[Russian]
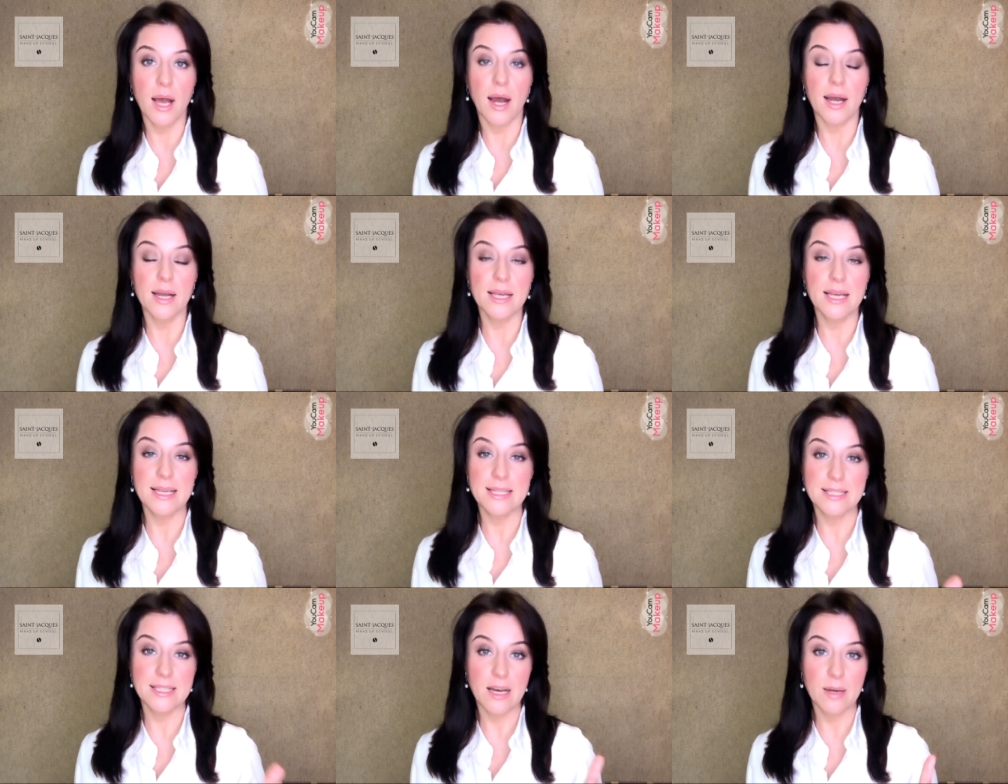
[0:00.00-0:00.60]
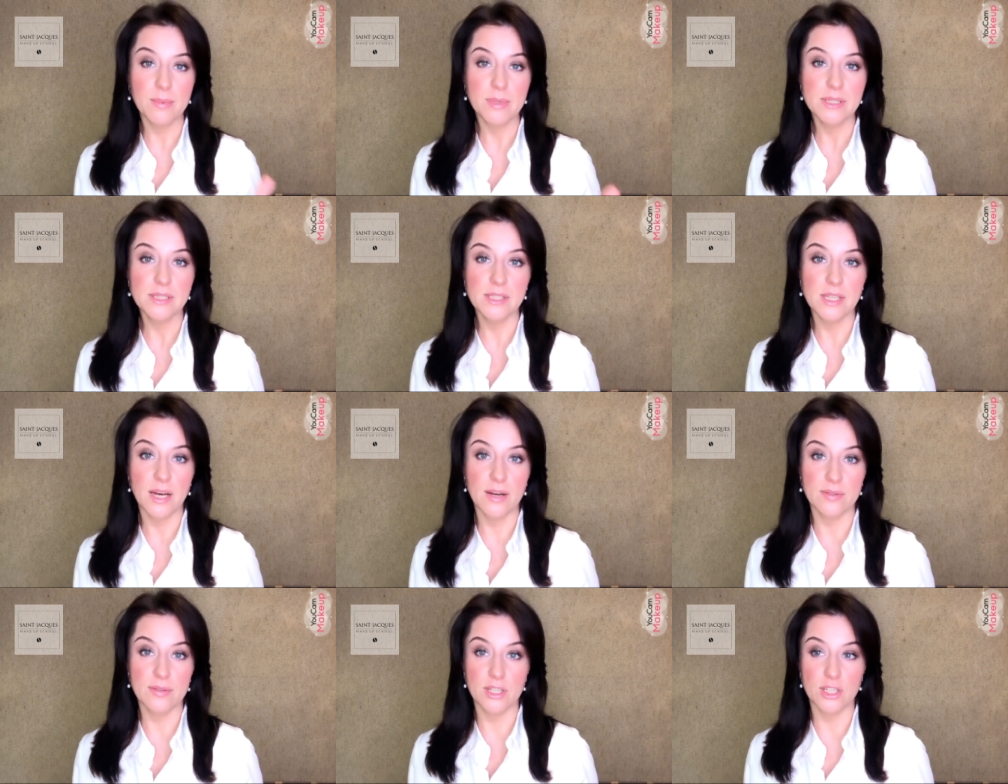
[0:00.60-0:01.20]
И самое
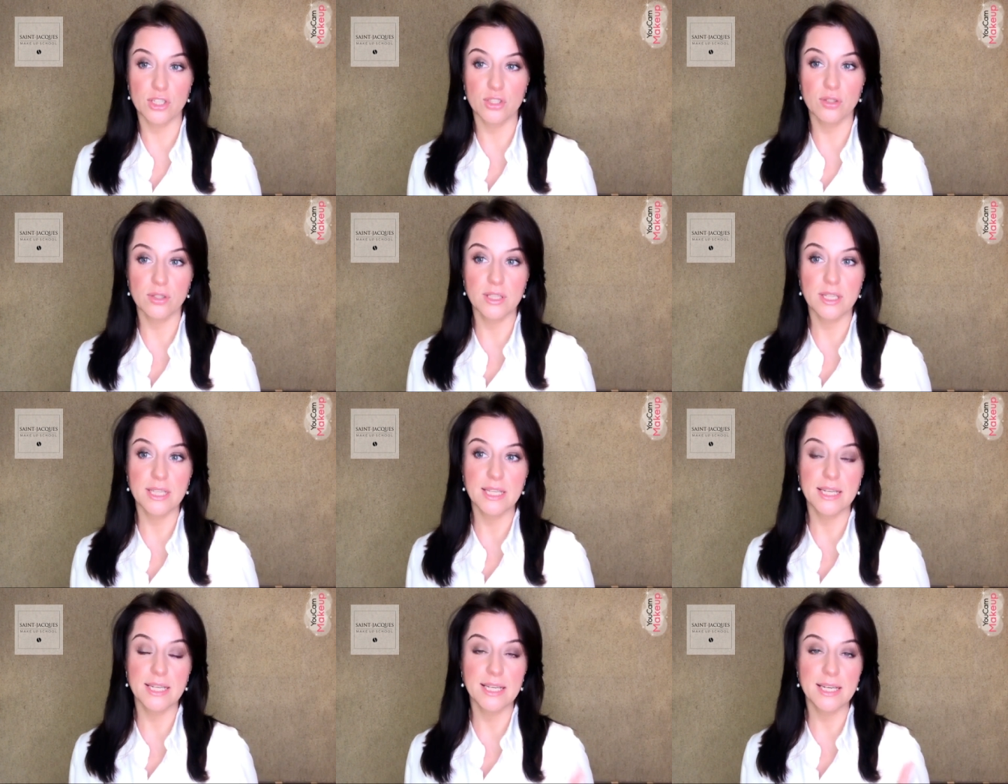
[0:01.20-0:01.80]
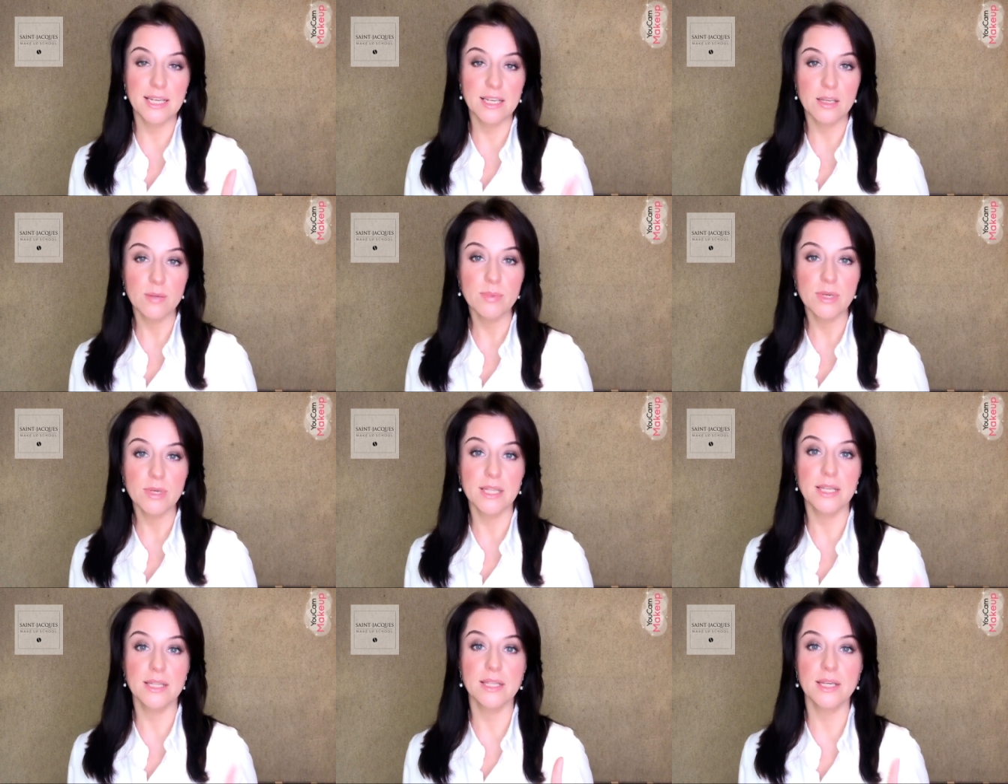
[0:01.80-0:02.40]
главное, что тональный крем, когда